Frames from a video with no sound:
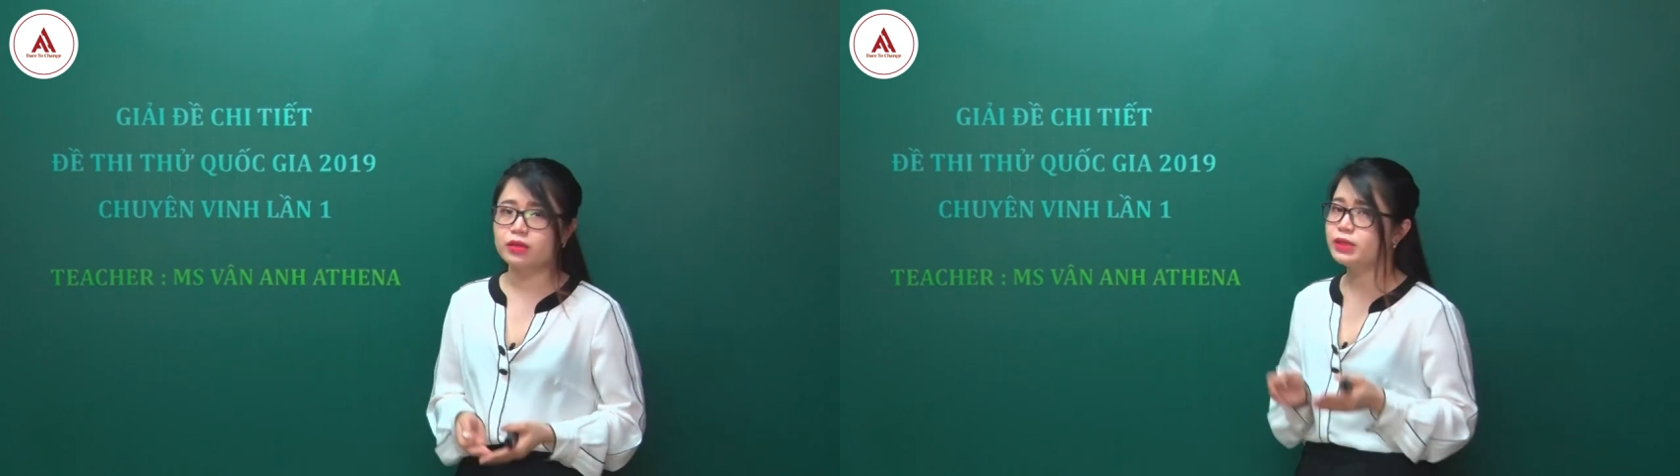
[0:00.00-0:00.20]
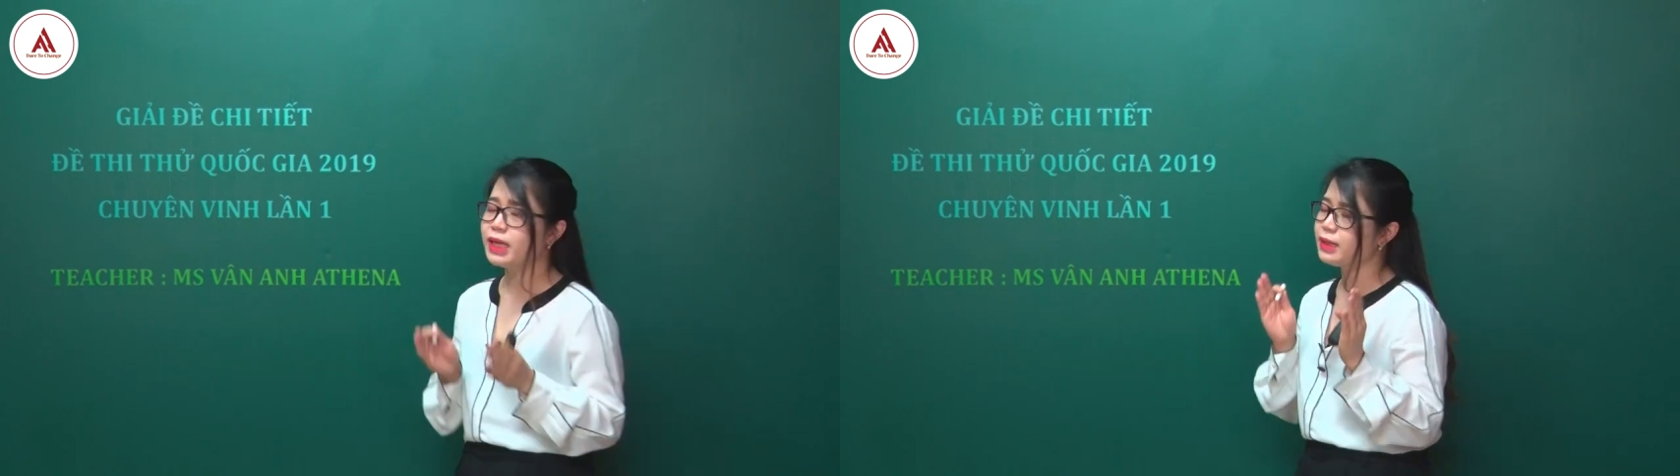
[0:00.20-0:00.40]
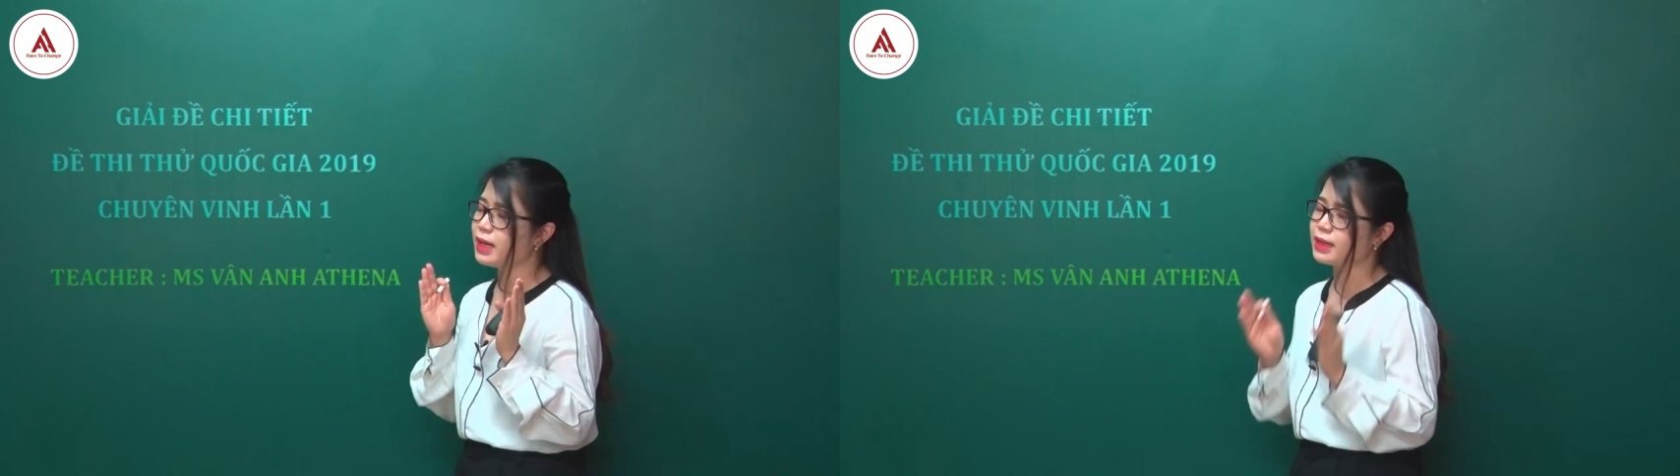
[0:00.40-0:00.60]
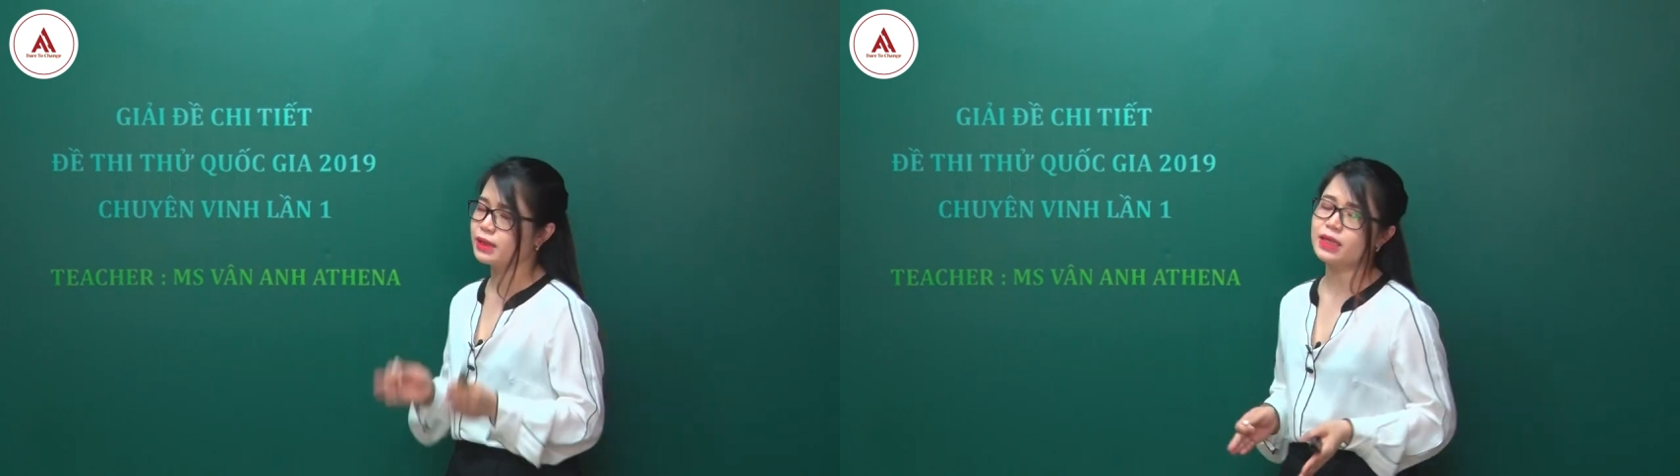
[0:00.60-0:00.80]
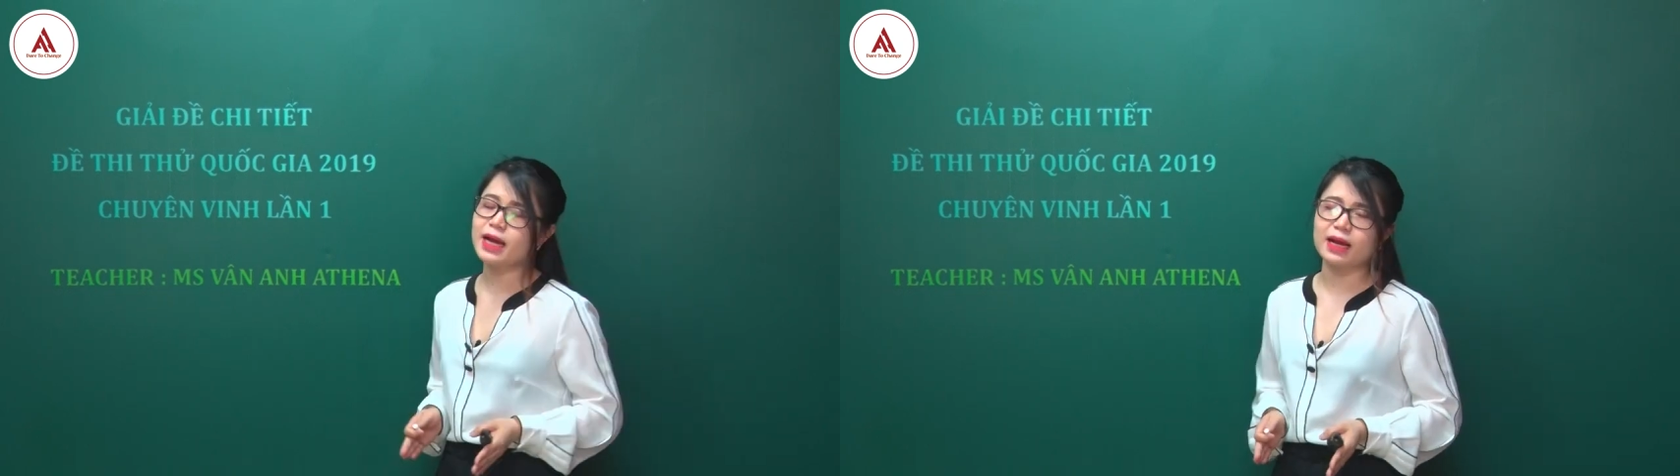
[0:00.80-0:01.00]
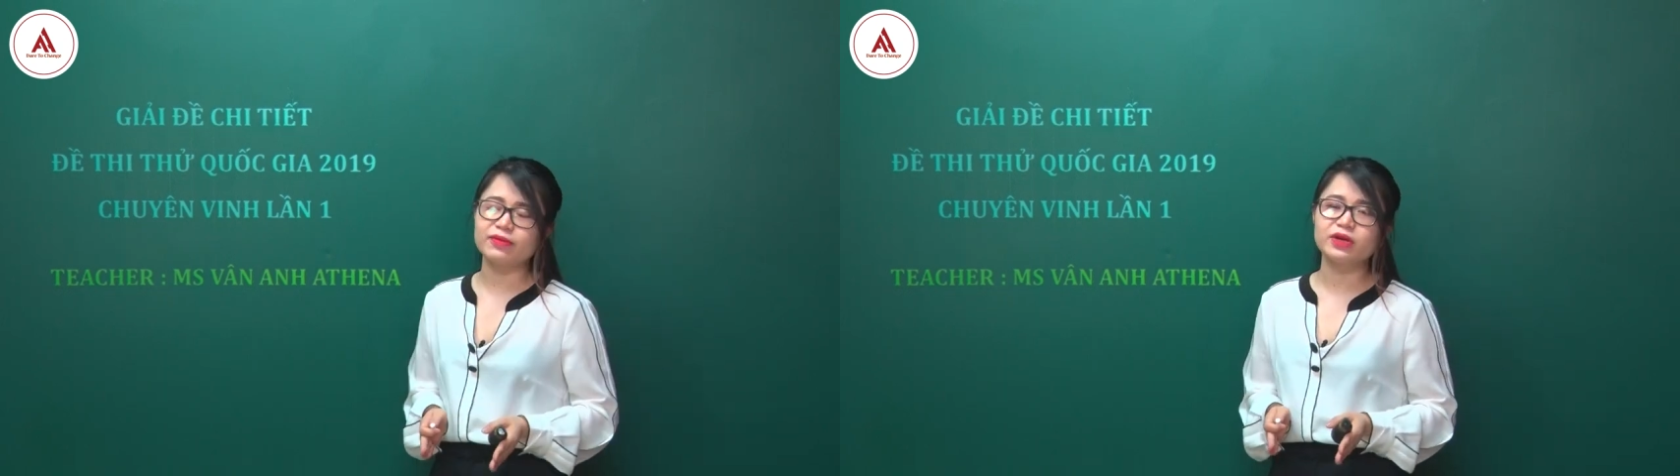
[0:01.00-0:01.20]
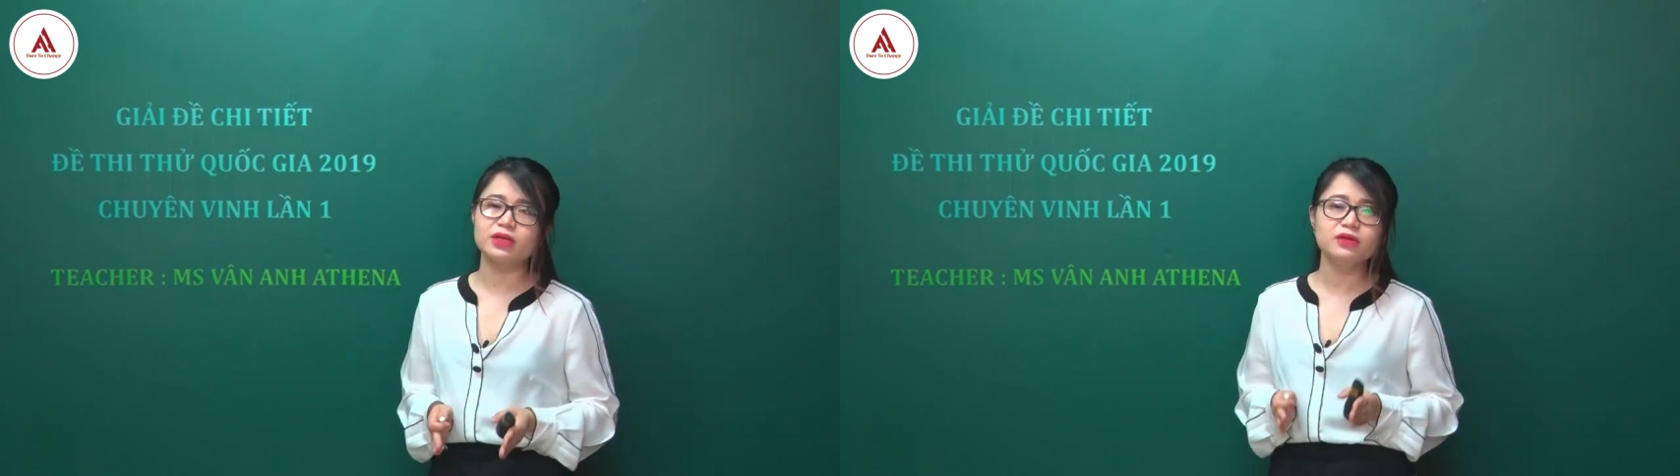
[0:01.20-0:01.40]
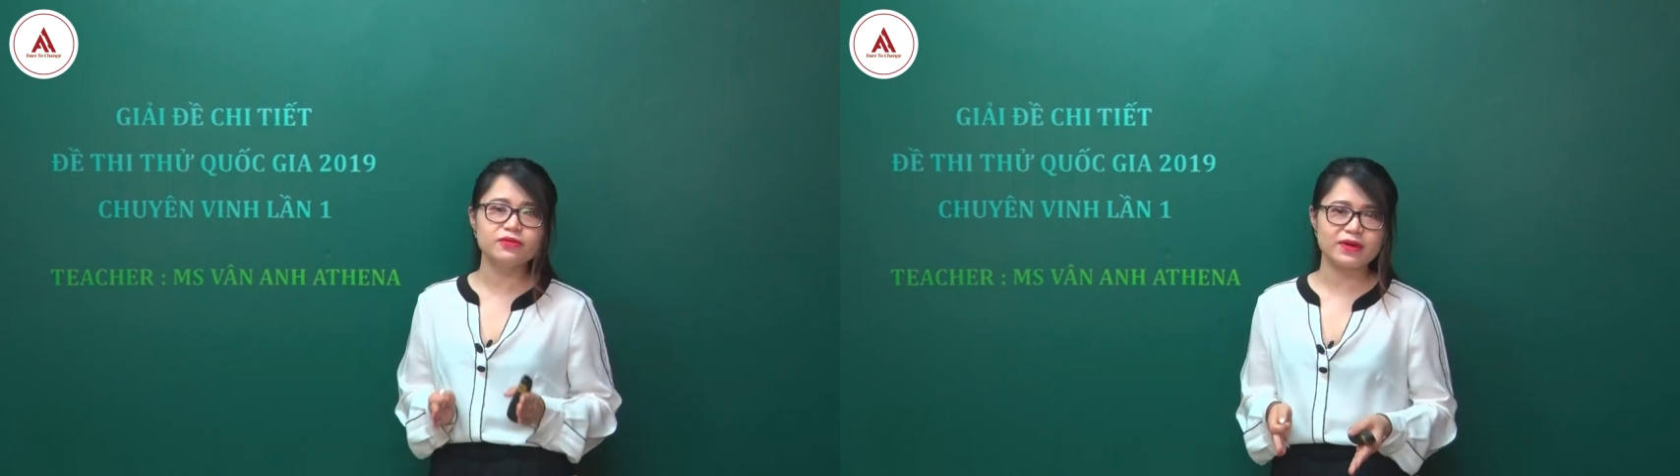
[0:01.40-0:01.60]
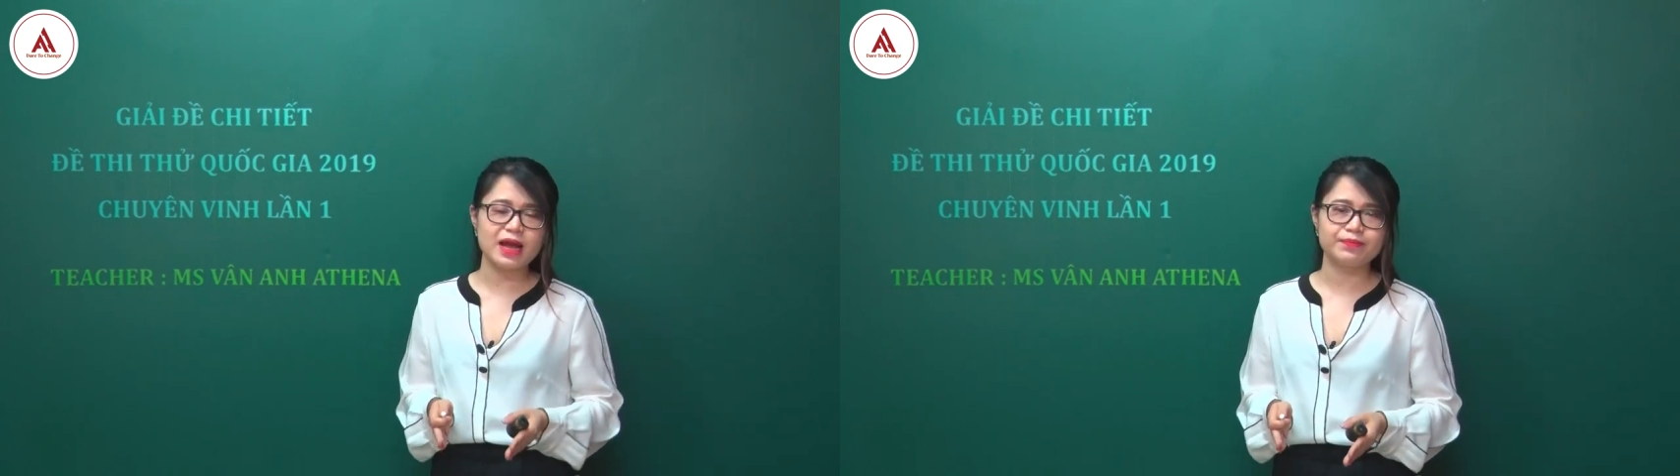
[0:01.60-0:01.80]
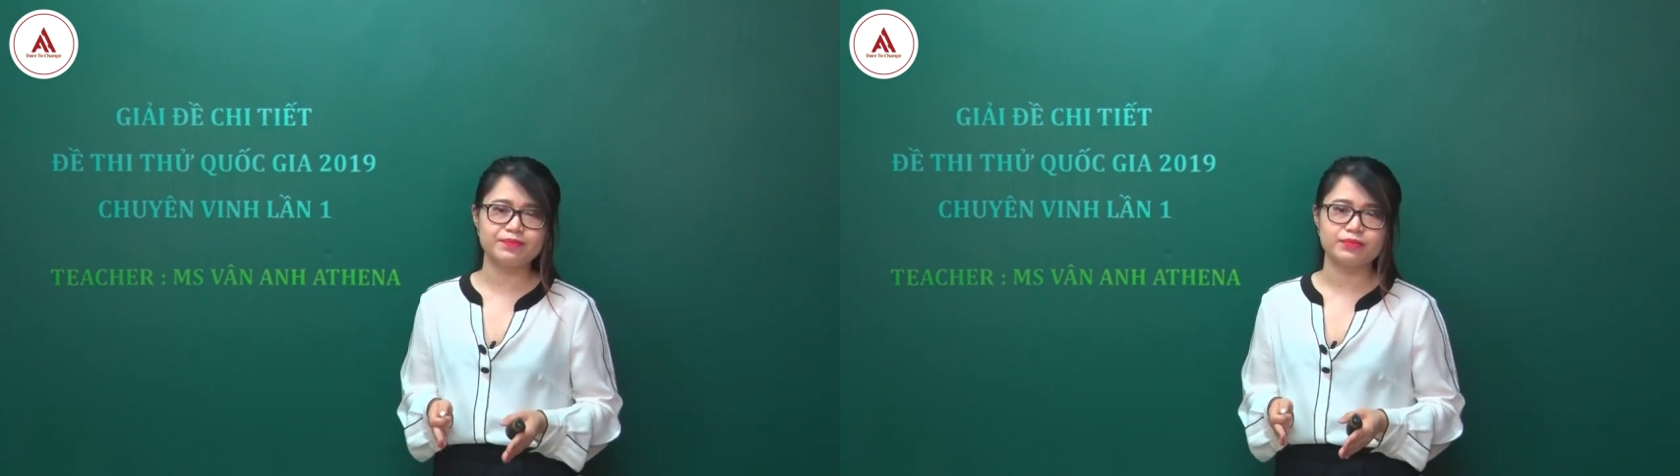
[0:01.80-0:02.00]
Thứ nhất là tất cả các phần ngữ
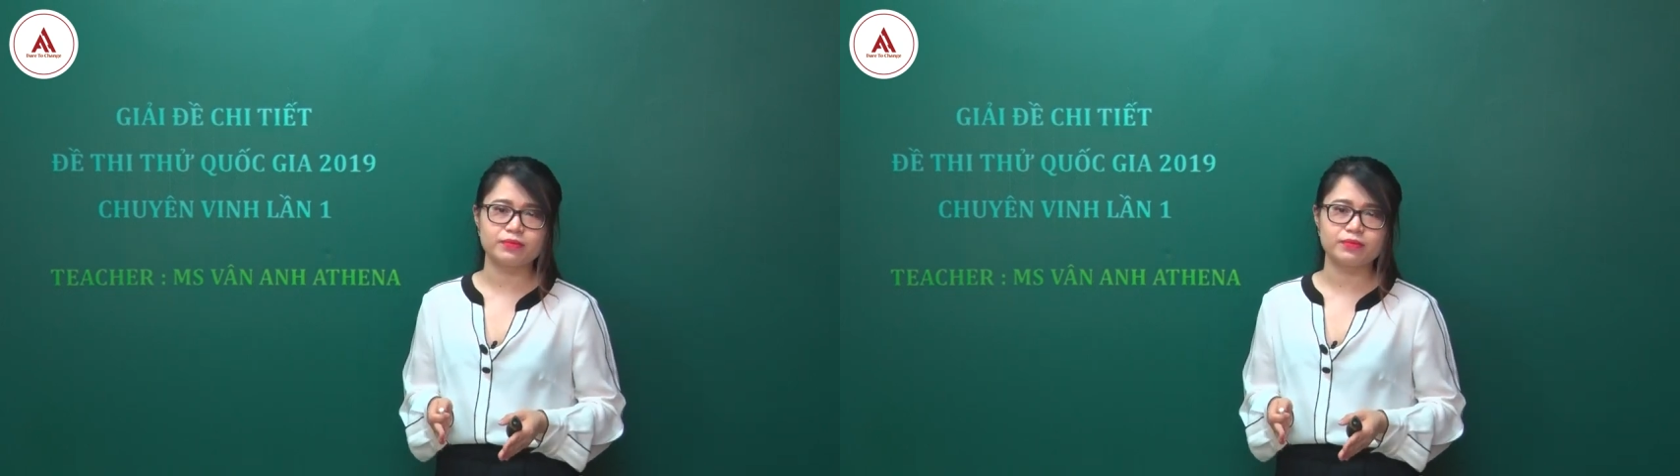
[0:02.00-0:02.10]
pháp